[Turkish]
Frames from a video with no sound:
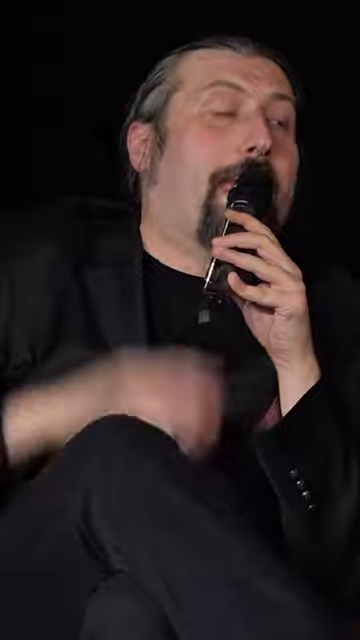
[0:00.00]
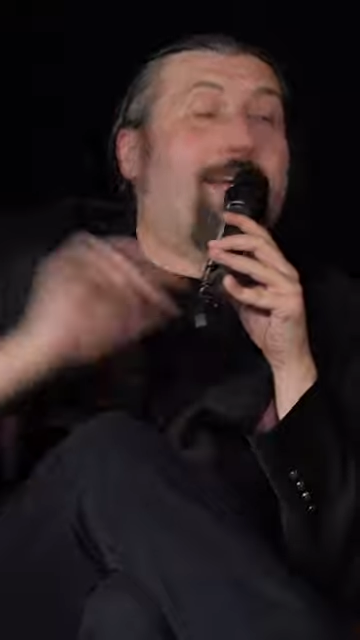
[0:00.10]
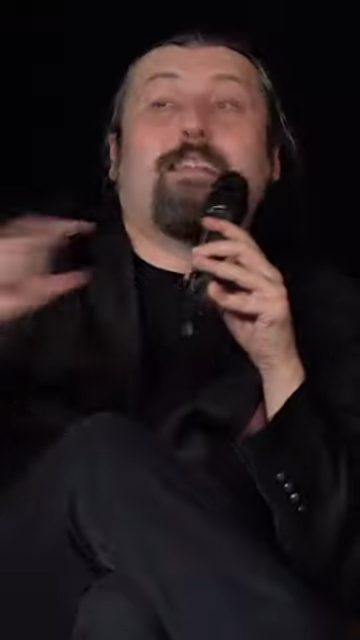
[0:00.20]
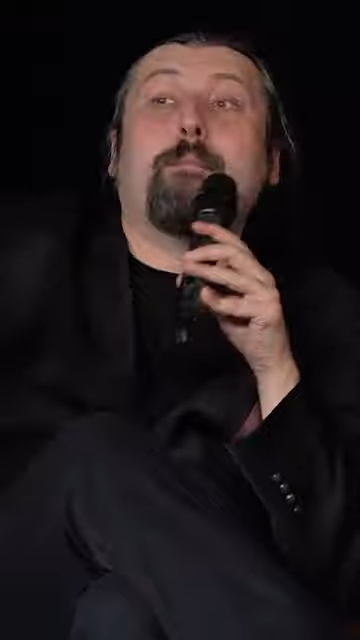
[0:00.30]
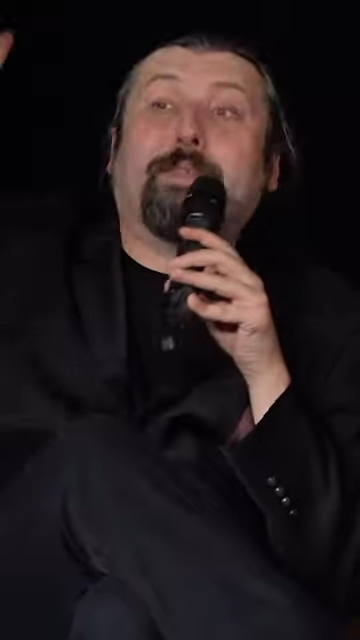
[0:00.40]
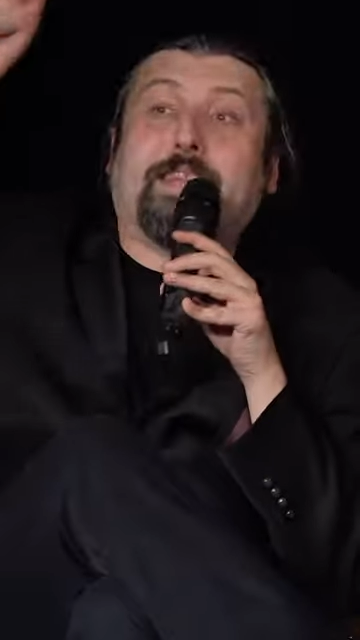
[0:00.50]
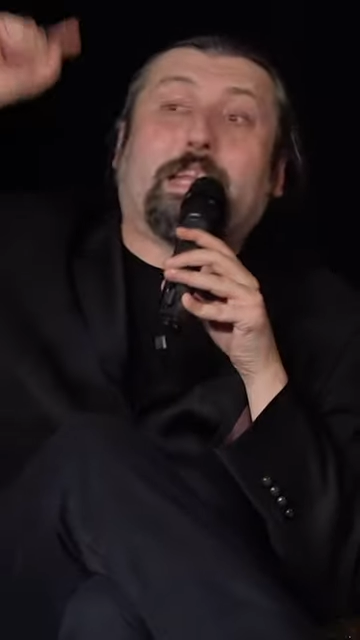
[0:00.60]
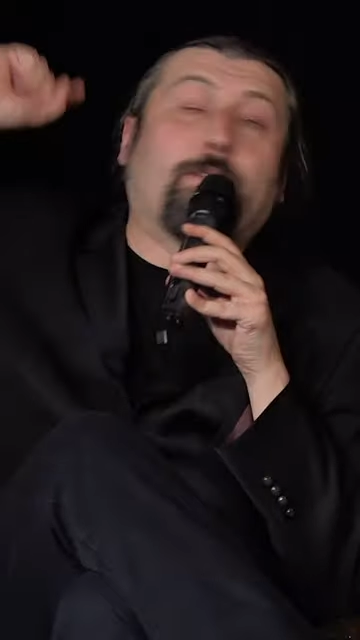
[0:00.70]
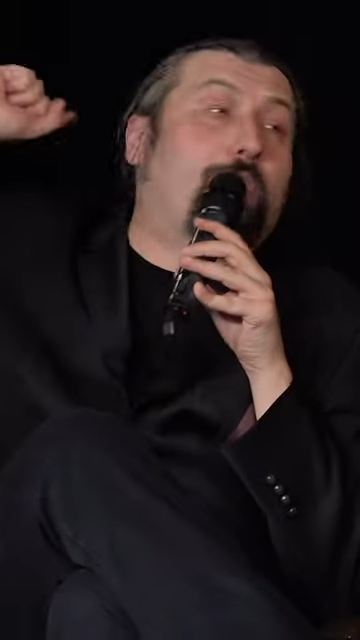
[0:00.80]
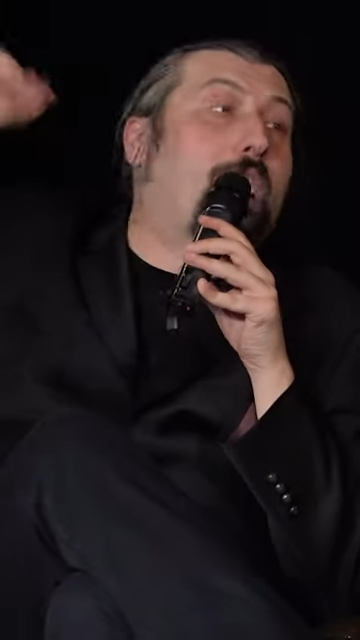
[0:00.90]
Evlenme
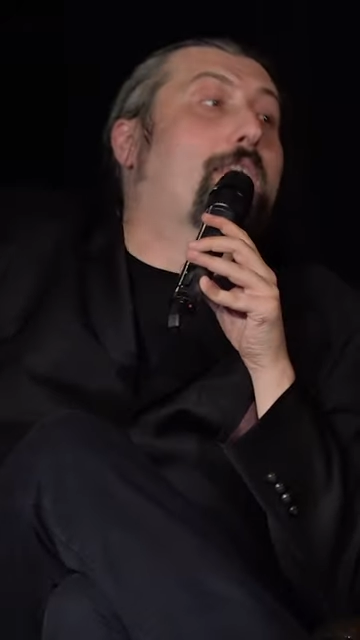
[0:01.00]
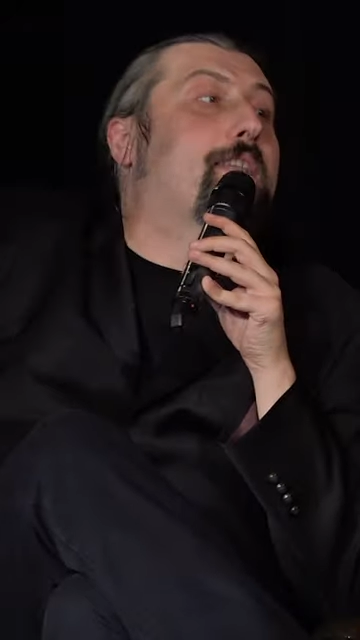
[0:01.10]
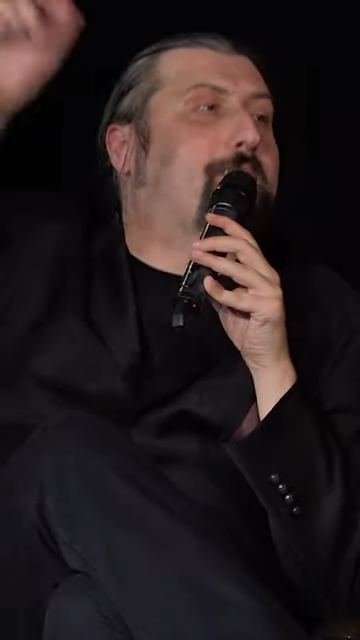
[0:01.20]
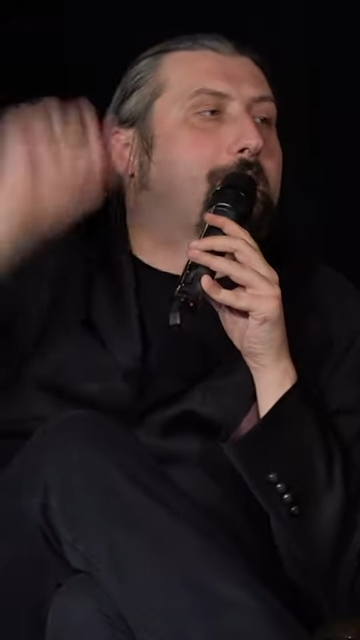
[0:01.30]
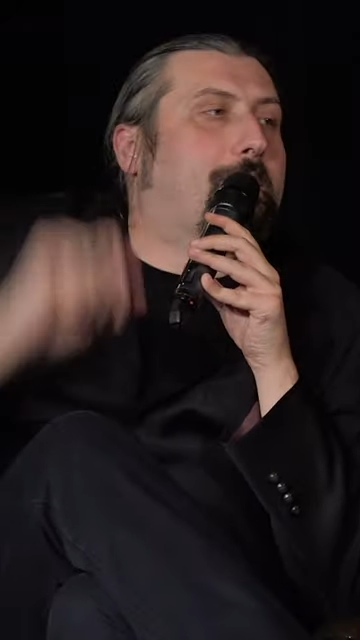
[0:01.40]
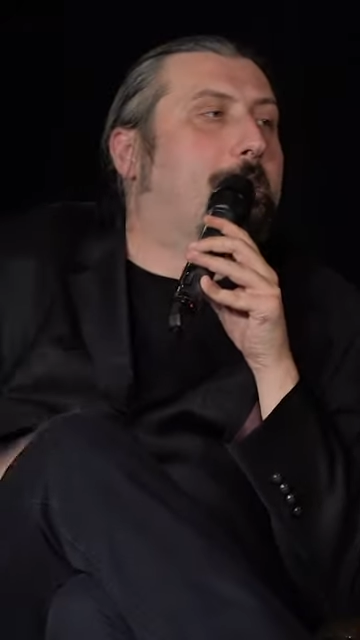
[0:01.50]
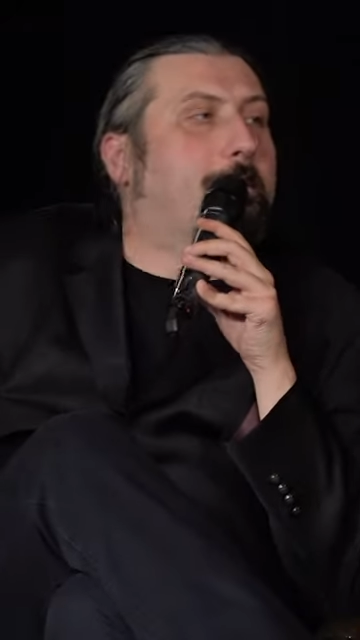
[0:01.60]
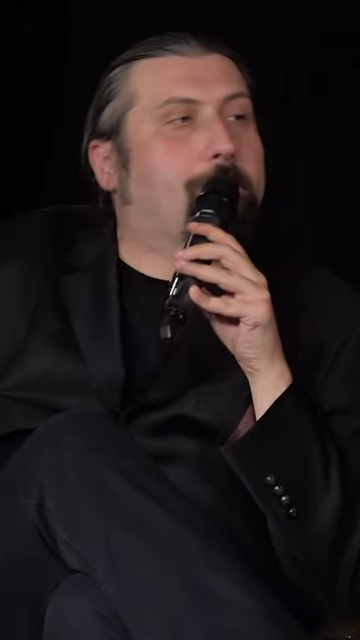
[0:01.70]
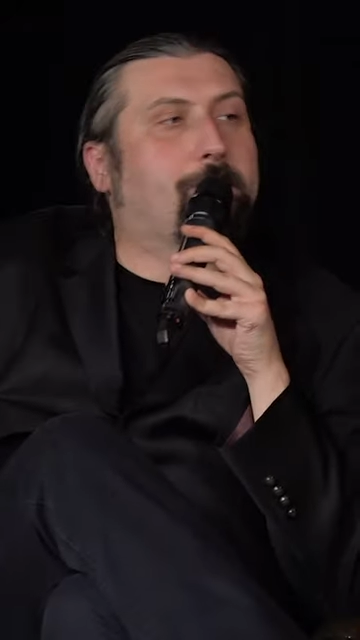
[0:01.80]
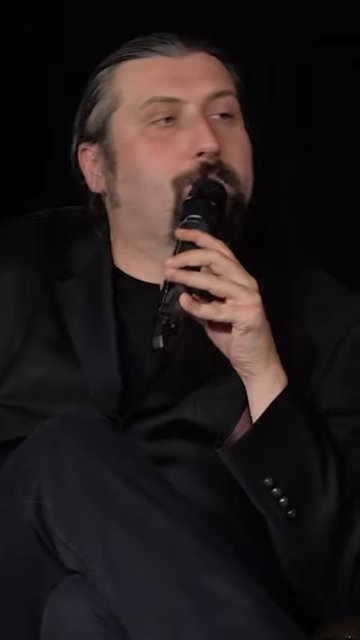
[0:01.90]
teklifini hanginiz etti?
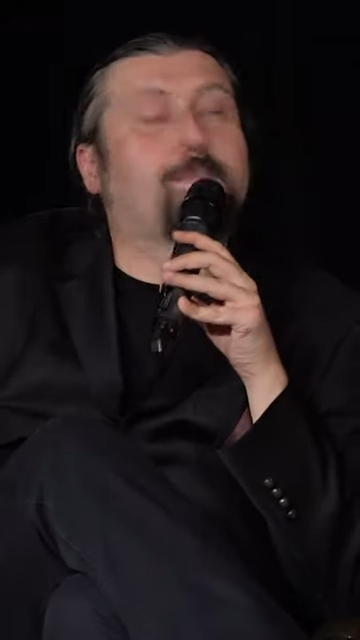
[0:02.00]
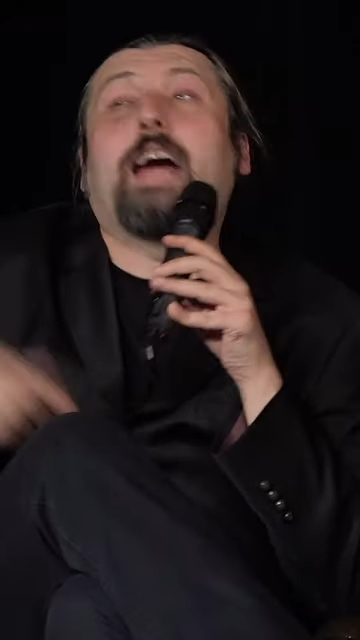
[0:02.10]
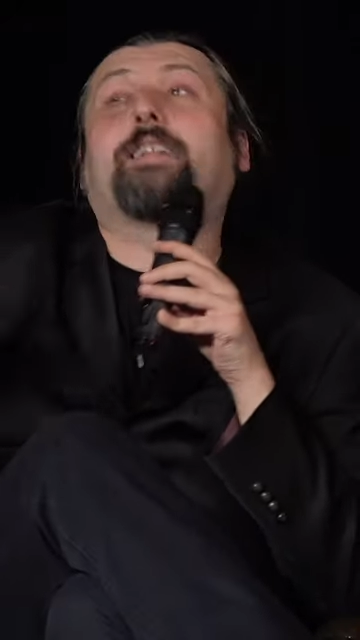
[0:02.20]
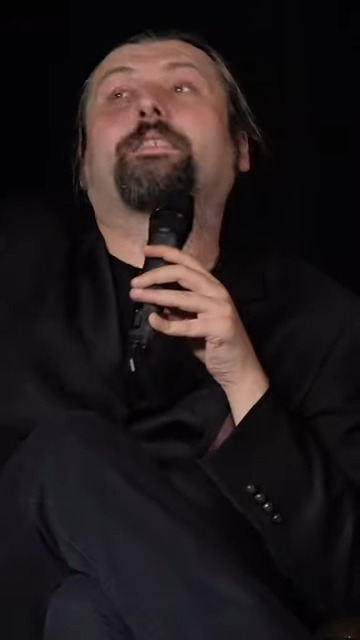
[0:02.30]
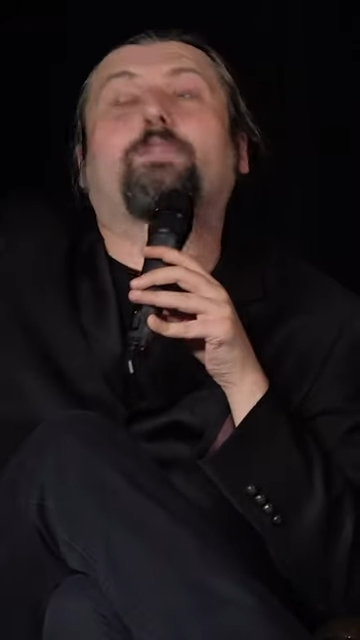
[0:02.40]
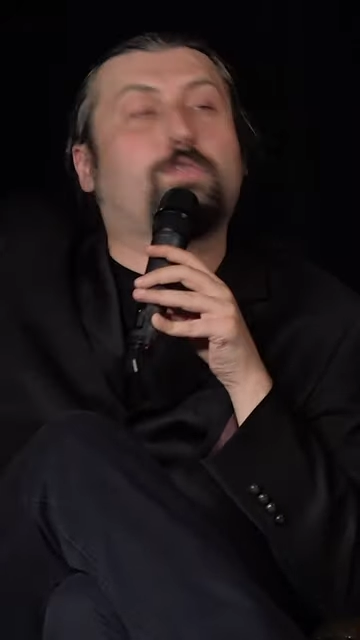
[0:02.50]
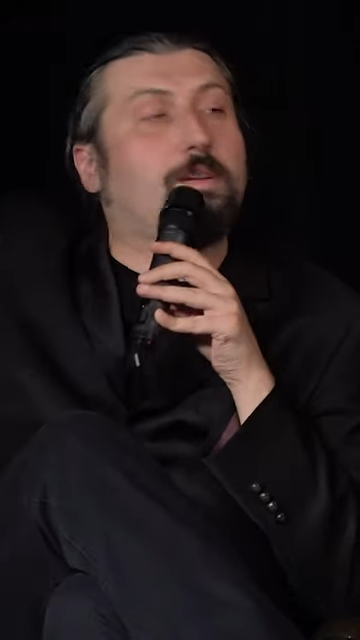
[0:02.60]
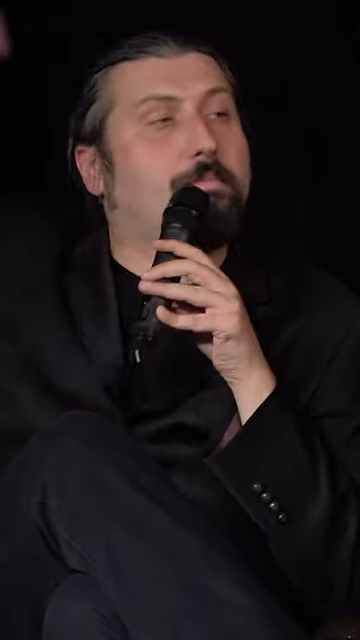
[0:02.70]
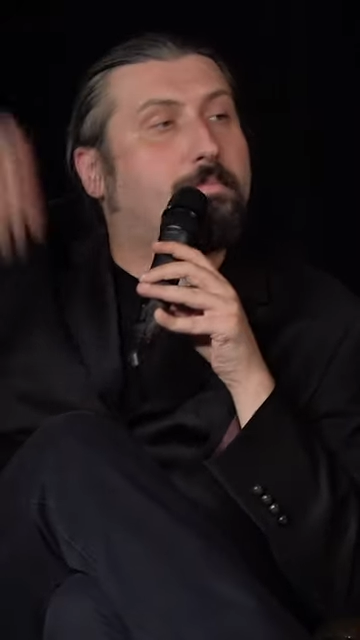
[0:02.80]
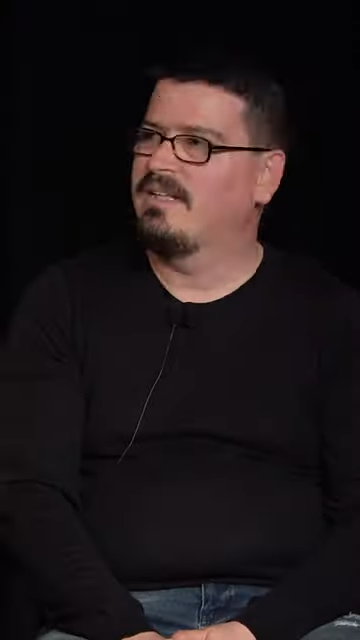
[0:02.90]
Ben. Ne hallettin hocam?